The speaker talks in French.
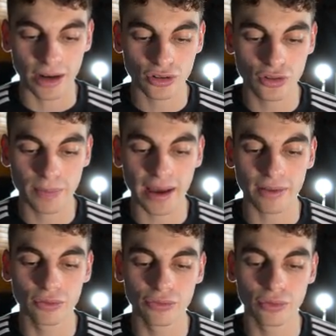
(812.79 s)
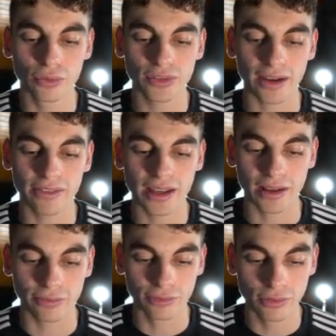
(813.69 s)
Alors super, nous voulons travailler
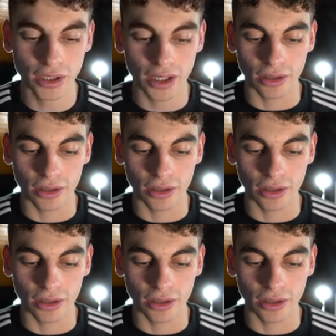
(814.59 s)
avec vous.